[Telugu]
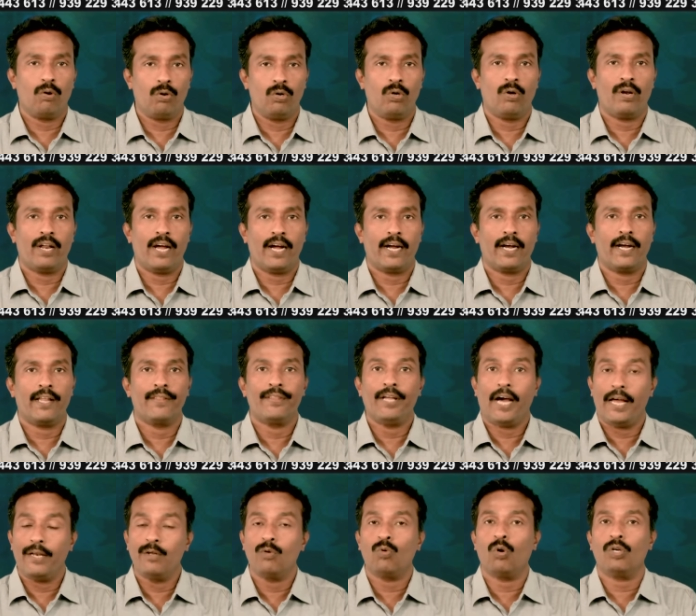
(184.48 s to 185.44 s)
రెండో రాకడ
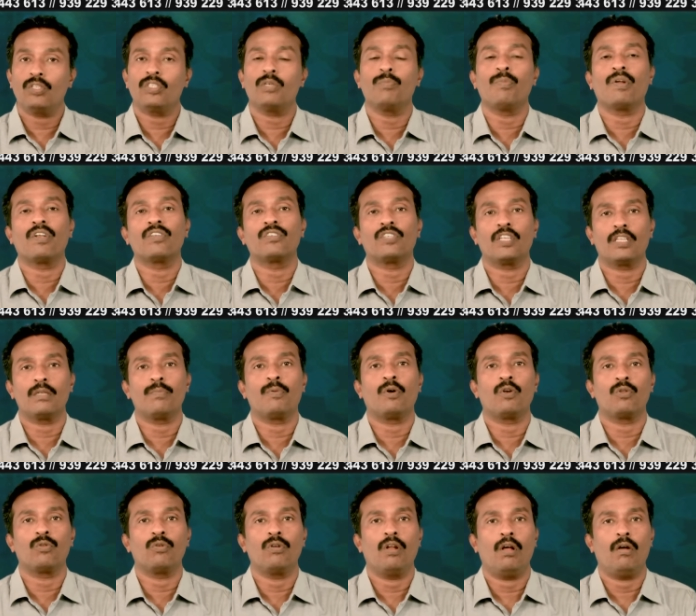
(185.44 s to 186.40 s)
దానికోసం మనం
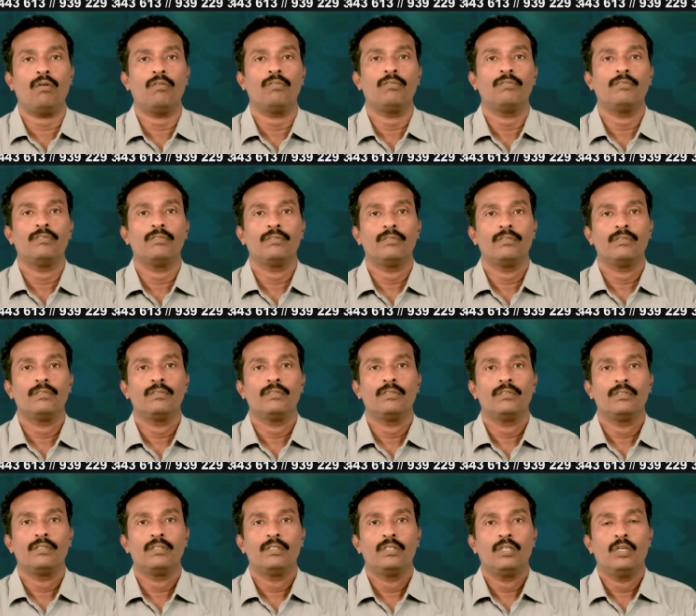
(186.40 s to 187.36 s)
సిద్ధపడుతున్నాం
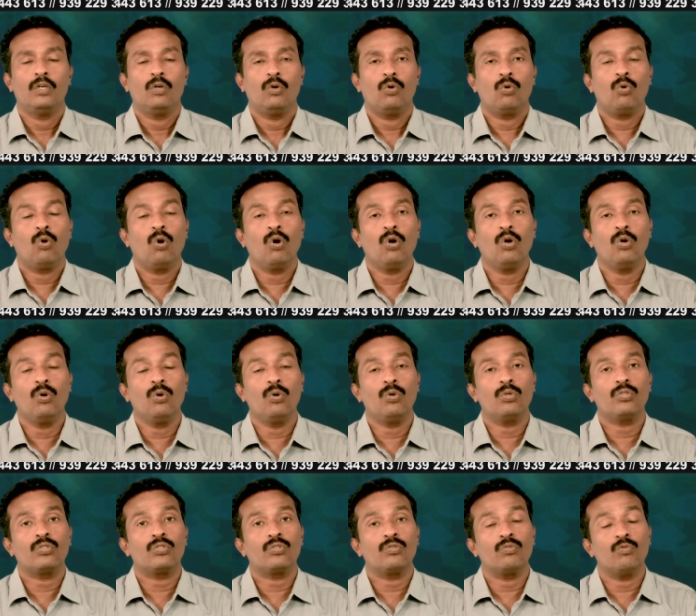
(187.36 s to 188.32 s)
రెండు
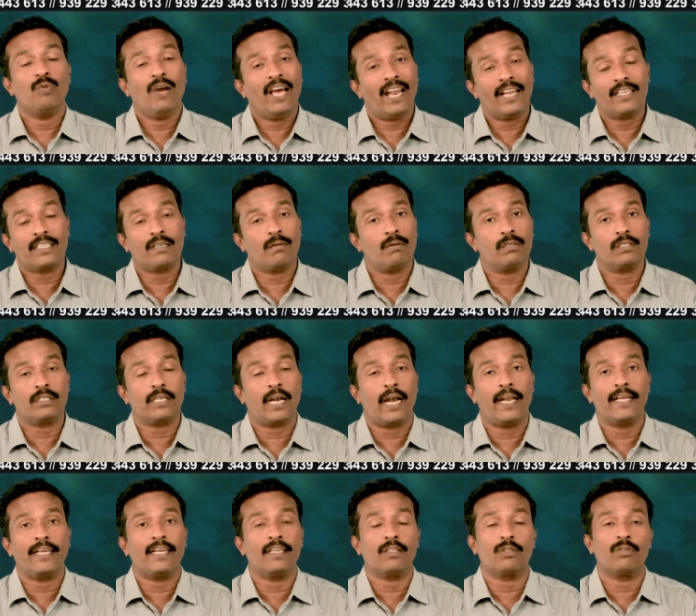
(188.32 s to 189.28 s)
వేల
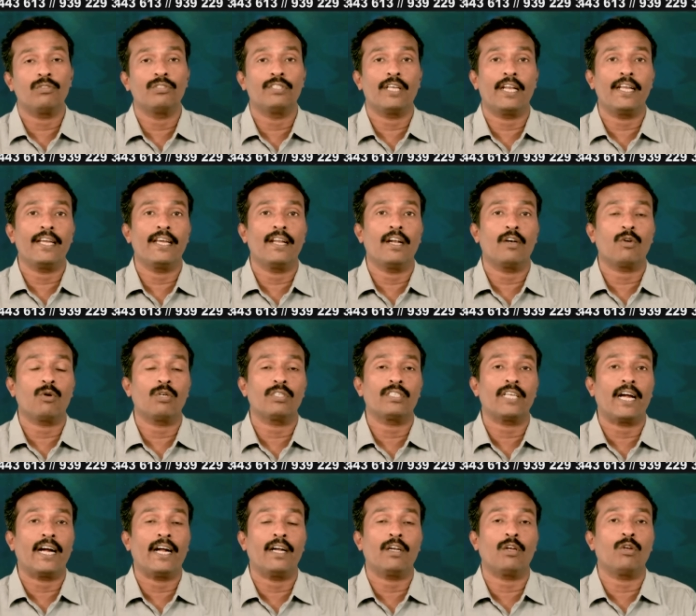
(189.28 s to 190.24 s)
సంవత్సరాల క్రితం జరిగినటువంటి
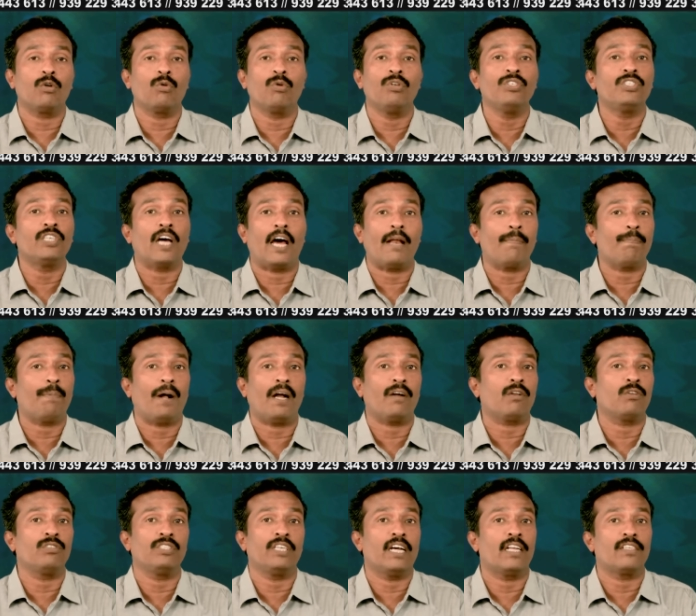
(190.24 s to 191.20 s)
సంఘటన గురించి
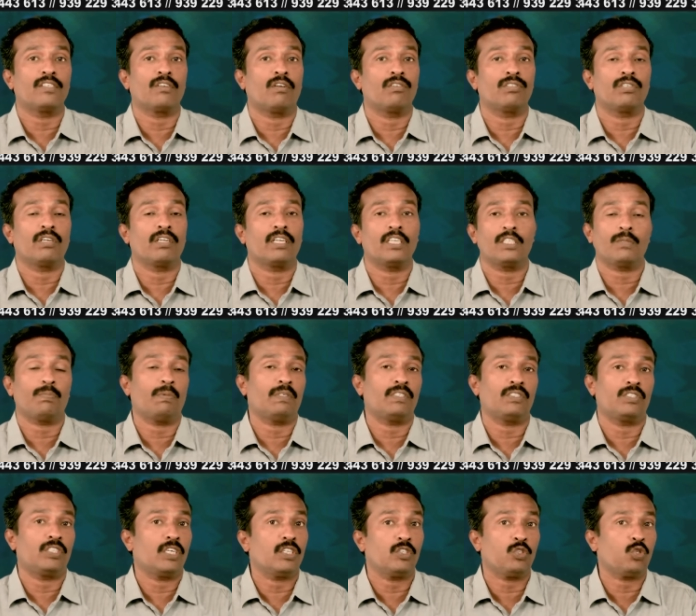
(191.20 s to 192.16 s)
ఆర్భాటం చేయాల్సిన అవసరం క్రిస్మస్
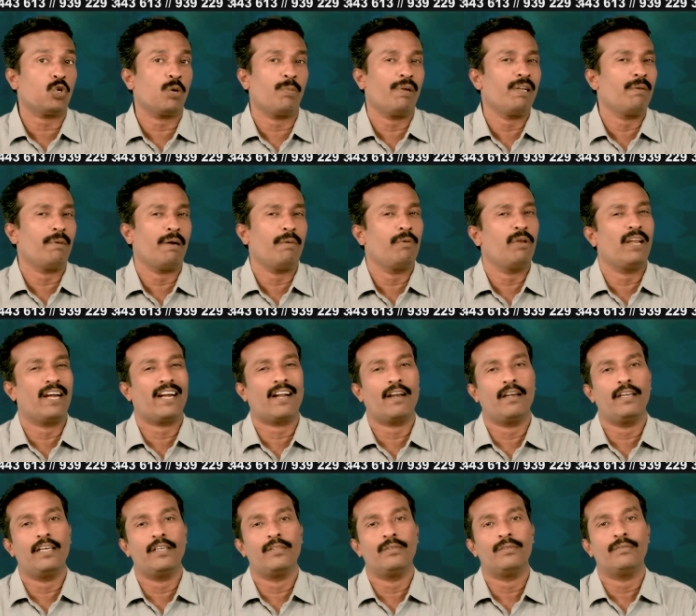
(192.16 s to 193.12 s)
చేసుకోమని బైబిల్
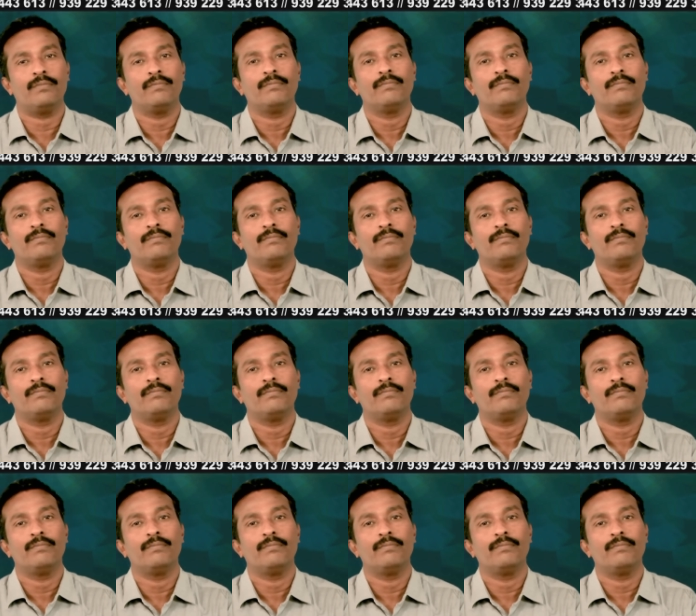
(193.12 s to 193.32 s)
లేదు